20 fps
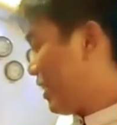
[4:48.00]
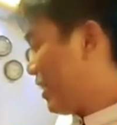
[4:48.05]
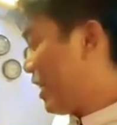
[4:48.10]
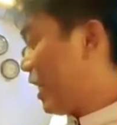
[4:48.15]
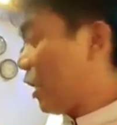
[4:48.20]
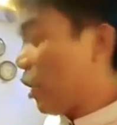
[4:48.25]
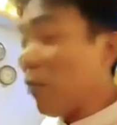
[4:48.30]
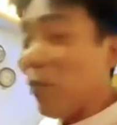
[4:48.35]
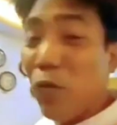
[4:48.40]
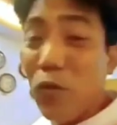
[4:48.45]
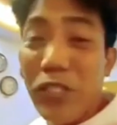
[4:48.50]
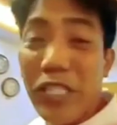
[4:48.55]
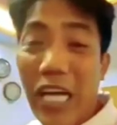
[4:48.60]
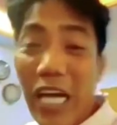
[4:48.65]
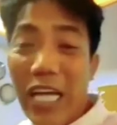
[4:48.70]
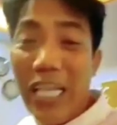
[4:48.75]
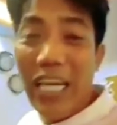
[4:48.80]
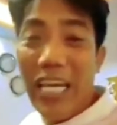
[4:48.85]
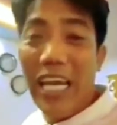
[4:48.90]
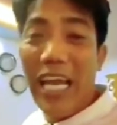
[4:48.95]
hindi ko po
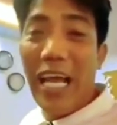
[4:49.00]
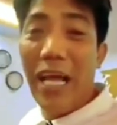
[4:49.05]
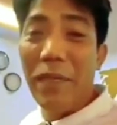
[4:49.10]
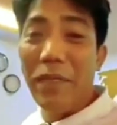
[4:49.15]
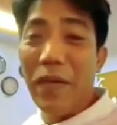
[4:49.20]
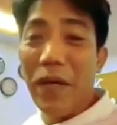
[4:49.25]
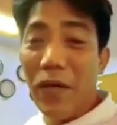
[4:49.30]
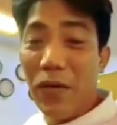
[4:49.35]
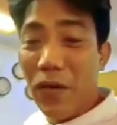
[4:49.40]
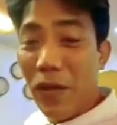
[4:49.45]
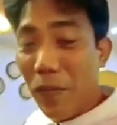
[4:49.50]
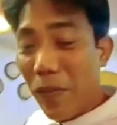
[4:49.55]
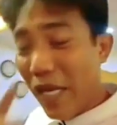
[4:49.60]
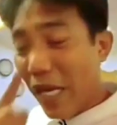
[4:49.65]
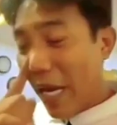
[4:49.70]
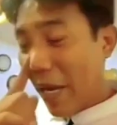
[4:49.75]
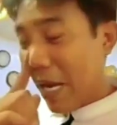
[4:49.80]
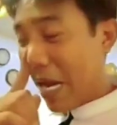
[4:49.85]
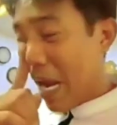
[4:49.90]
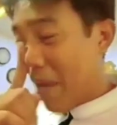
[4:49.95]
siya kilala pero may
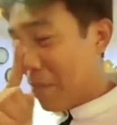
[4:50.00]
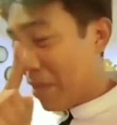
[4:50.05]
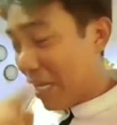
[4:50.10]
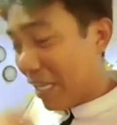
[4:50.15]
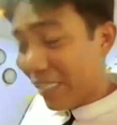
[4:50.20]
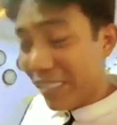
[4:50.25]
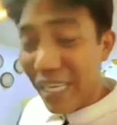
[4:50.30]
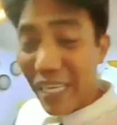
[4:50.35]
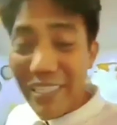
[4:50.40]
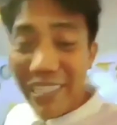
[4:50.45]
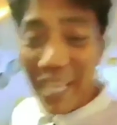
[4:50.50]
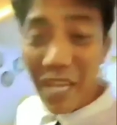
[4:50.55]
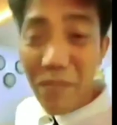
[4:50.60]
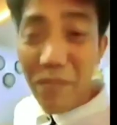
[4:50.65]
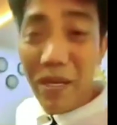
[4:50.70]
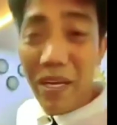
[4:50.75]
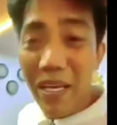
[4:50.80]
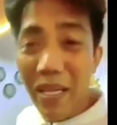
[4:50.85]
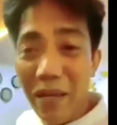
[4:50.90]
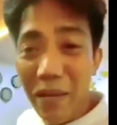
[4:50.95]
narami
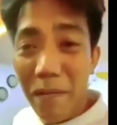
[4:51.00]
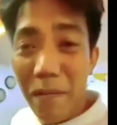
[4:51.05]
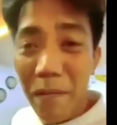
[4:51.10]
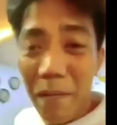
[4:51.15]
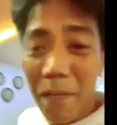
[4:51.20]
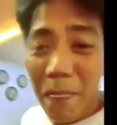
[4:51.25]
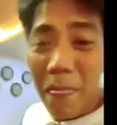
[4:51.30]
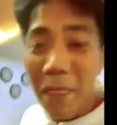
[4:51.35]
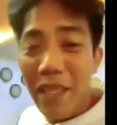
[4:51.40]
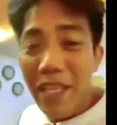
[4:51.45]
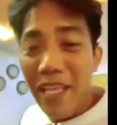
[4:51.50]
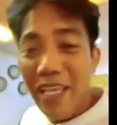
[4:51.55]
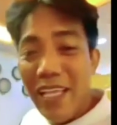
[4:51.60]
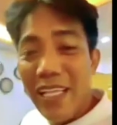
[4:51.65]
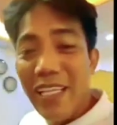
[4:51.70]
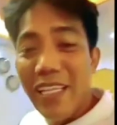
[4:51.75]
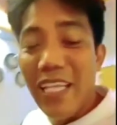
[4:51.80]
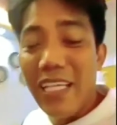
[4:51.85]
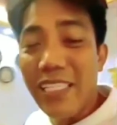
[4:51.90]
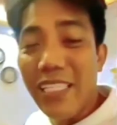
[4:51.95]
nagsasabi
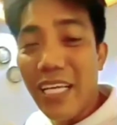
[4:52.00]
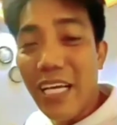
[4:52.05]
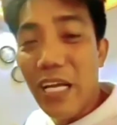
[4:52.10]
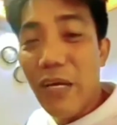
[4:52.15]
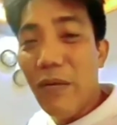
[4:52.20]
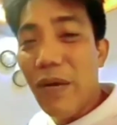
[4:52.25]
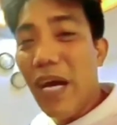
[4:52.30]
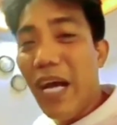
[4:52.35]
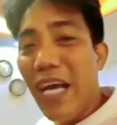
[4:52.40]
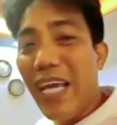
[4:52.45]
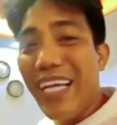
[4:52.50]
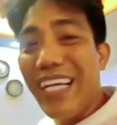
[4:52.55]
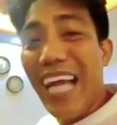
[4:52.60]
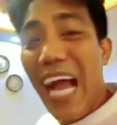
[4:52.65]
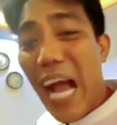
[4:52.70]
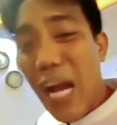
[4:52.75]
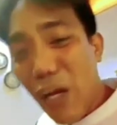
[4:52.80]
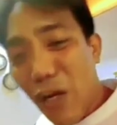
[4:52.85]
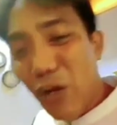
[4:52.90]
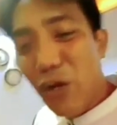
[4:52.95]
na siya raw ay
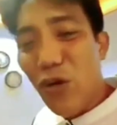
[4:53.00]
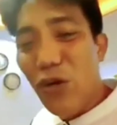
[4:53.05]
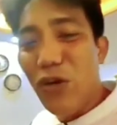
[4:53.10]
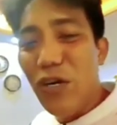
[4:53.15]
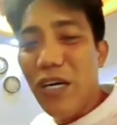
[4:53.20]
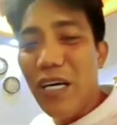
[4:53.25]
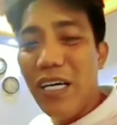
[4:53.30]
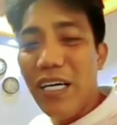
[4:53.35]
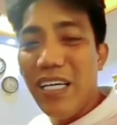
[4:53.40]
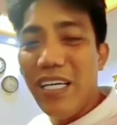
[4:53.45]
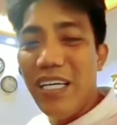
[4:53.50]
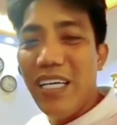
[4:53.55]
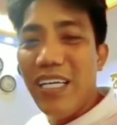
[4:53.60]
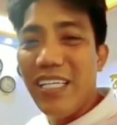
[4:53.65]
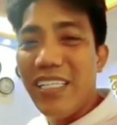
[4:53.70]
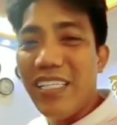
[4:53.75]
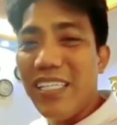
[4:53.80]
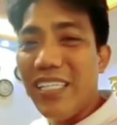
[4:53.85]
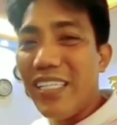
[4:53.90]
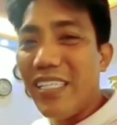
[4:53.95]
gago
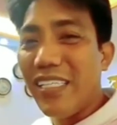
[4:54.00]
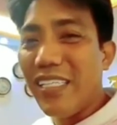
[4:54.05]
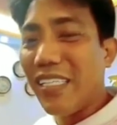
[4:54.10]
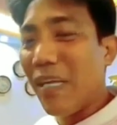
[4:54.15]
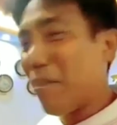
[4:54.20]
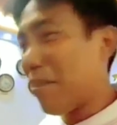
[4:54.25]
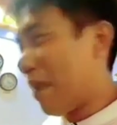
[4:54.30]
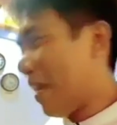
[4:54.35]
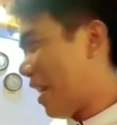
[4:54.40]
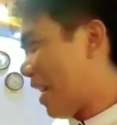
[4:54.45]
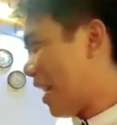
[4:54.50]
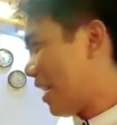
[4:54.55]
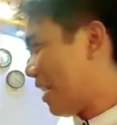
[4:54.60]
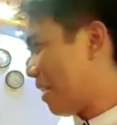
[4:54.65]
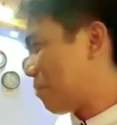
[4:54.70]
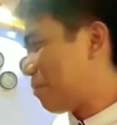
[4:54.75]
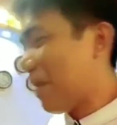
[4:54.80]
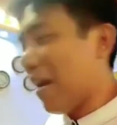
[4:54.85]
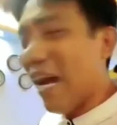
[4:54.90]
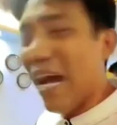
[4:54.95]
sa
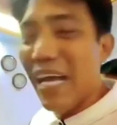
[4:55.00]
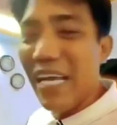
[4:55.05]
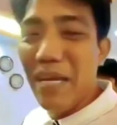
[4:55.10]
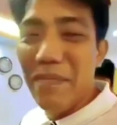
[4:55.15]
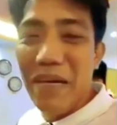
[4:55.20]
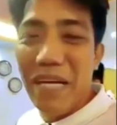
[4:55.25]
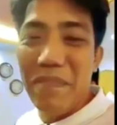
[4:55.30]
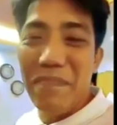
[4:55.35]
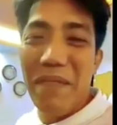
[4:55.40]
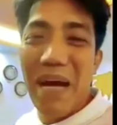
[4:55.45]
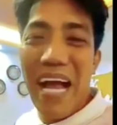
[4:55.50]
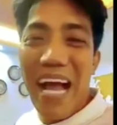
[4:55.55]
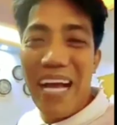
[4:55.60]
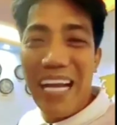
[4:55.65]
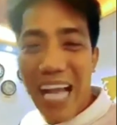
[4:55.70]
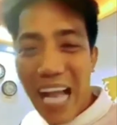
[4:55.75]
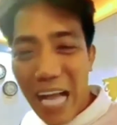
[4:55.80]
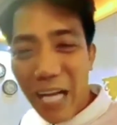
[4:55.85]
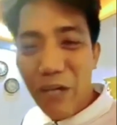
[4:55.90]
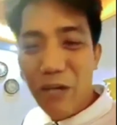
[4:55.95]
pangalan pa nga naman,
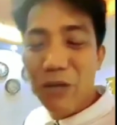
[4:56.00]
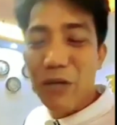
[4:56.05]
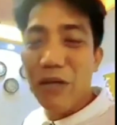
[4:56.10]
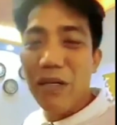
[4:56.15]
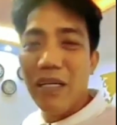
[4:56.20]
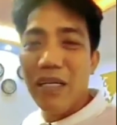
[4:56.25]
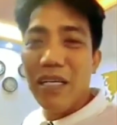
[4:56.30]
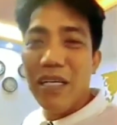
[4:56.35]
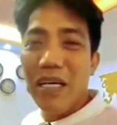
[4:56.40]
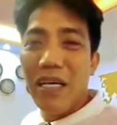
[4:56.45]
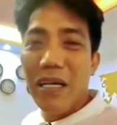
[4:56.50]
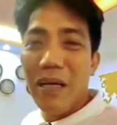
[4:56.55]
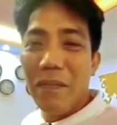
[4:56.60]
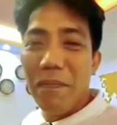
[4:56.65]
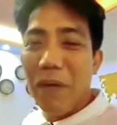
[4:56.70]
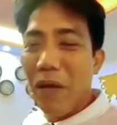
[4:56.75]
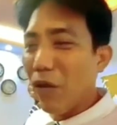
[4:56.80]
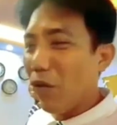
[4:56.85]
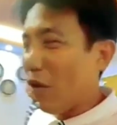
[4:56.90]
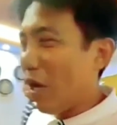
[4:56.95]
makagago.
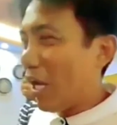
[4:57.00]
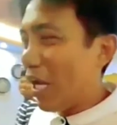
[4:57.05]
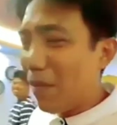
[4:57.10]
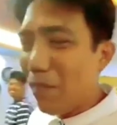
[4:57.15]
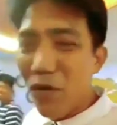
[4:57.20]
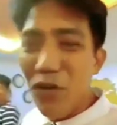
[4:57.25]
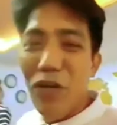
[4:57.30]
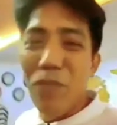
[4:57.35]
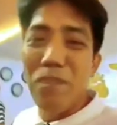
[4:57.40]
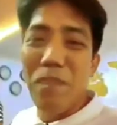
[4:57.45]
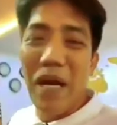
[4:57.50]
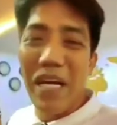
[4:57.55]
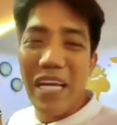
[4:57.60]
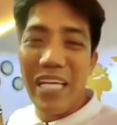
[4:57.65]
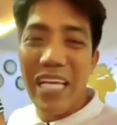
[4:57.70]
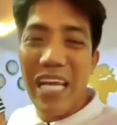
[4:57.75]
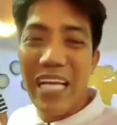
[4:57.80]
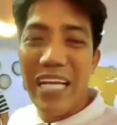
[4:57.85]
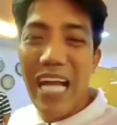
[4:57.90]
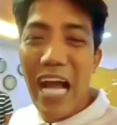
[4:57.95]
Pero alam mo yung
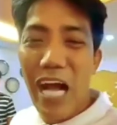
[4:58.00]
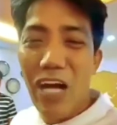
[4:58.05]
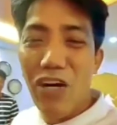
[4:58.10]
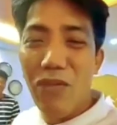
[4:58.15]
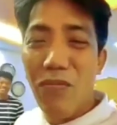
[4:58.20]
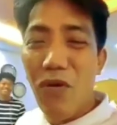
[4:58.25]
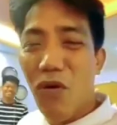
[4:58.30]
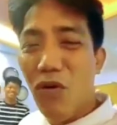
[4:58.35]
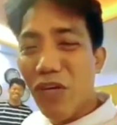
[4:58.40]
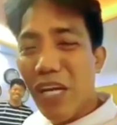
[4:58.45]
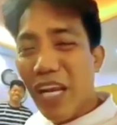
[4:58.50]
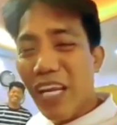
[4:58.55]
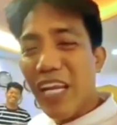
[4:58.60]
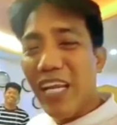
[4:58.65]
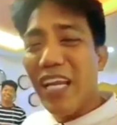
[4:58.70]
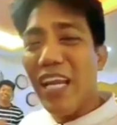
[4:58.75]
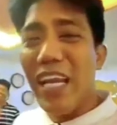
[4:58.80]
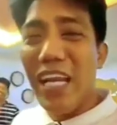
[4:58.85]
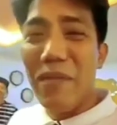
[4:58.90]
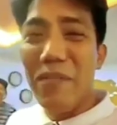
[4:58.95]
pagiging gago mo, kung
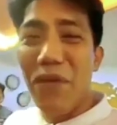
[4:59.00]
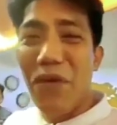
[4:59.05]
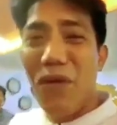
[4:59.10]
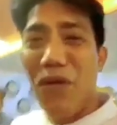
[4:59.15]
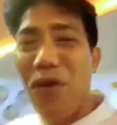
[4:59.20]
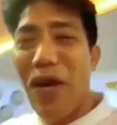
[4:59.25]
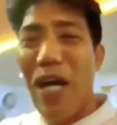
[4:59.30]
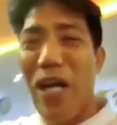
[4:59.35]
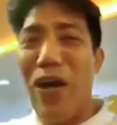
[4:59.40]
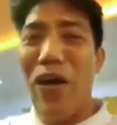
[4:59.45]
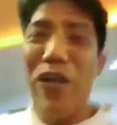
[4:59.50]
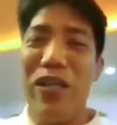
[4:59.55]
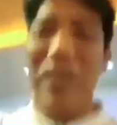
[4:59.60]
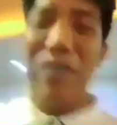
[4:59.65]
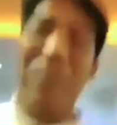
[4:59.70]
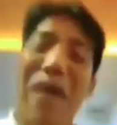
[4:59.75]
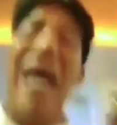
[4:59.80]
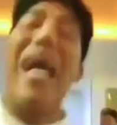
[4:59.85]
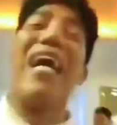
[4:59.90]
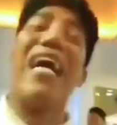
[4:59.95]
naririnig mo ako ngayon,
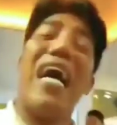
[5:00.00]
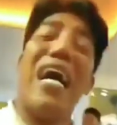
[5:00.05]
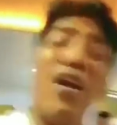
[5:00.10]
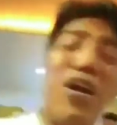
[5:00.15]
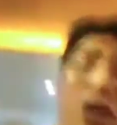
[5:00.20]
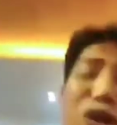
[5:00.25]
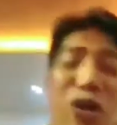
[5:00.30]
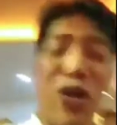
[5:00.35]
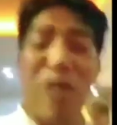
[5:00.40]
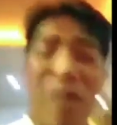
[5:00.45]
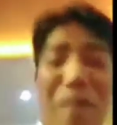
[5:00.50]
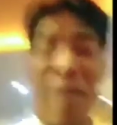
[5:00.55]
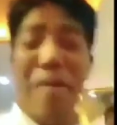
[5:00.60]
makagago.